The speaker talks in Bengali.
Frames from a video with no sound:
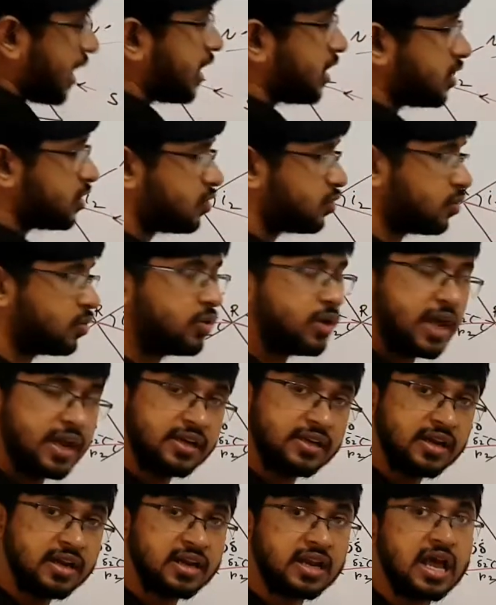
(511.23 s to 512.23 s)
আর টুর
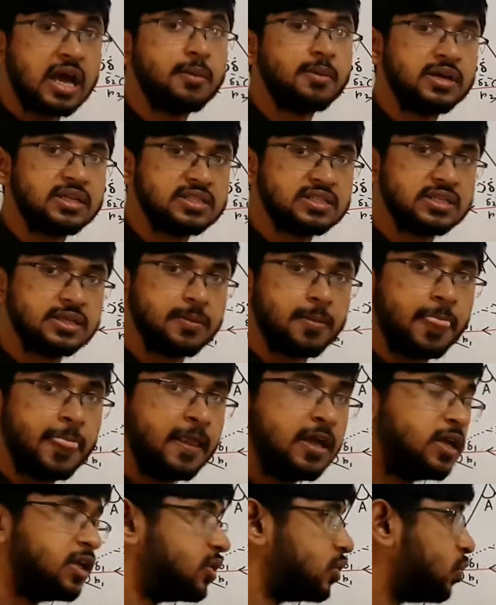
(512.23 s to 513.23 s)
একটা নাম আছে
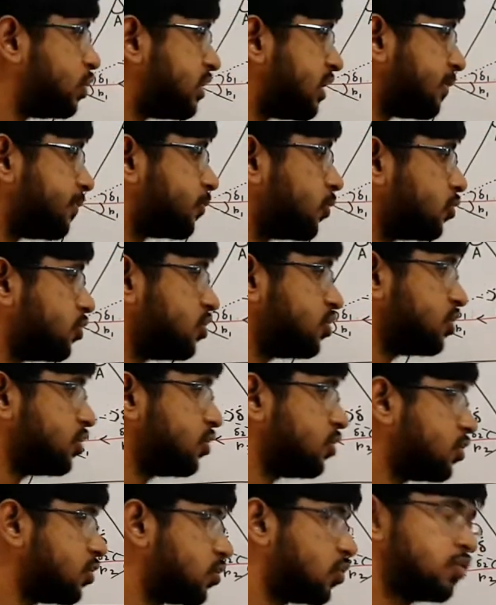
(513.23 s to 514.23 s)
দুইটার
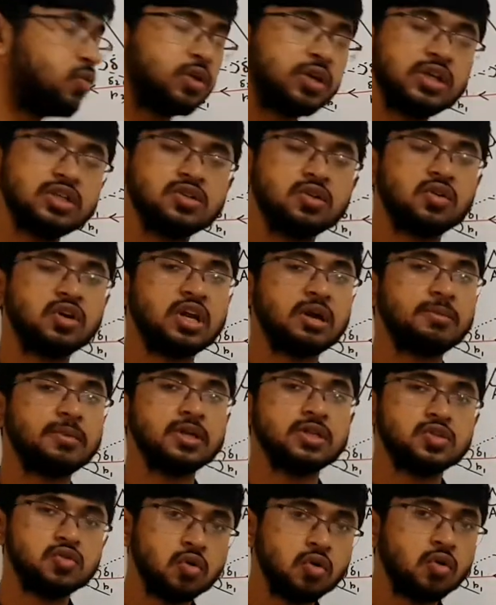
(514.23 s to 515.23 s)
প্রতিসরণ কোণকে যখন
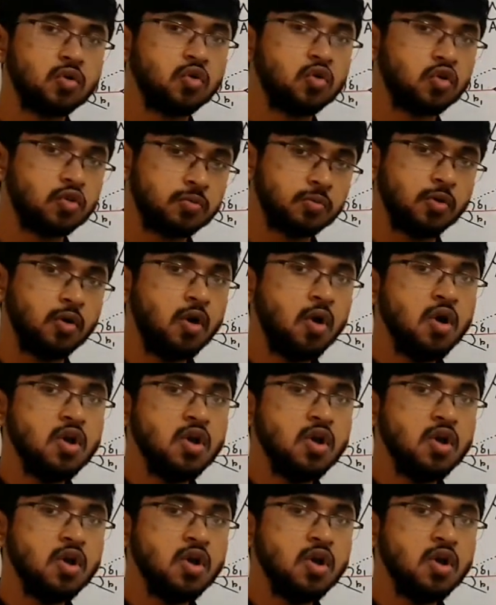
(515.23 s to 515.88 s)
আমরা যোগ করব